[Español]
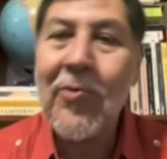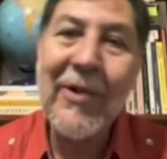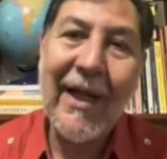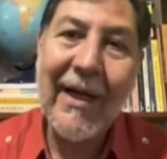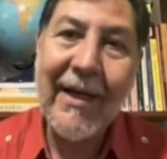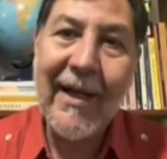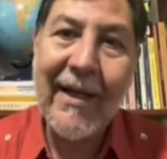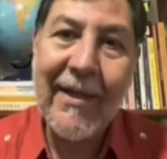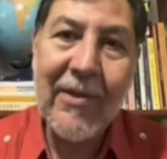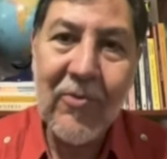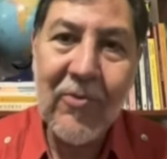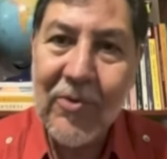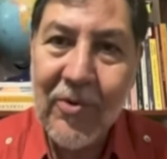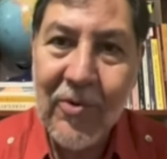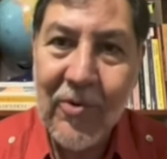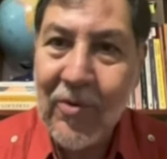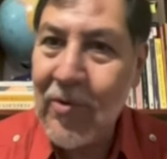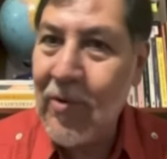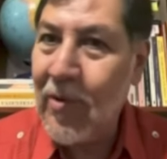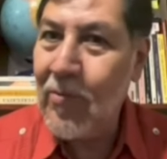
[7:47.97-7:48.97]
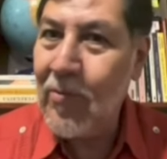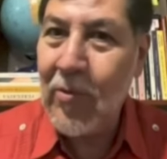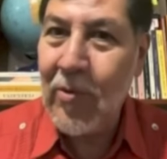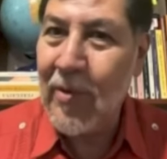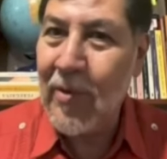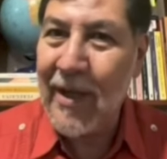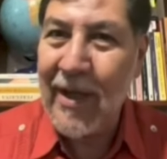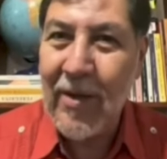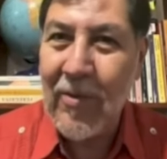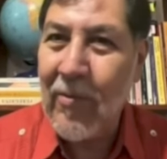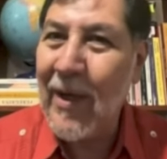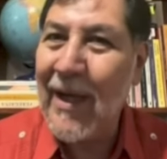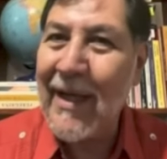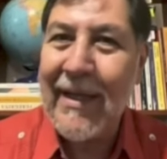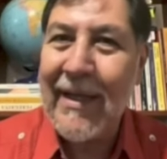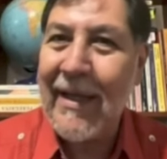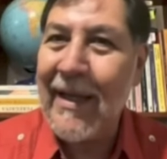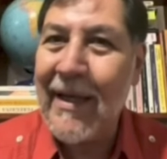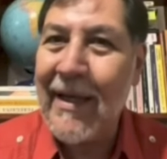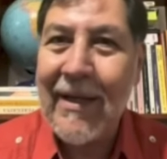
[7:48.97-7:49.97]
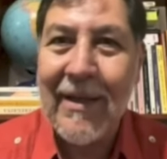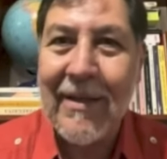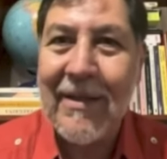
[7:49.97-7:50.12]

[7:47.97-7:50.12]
terreno yo como en cualquier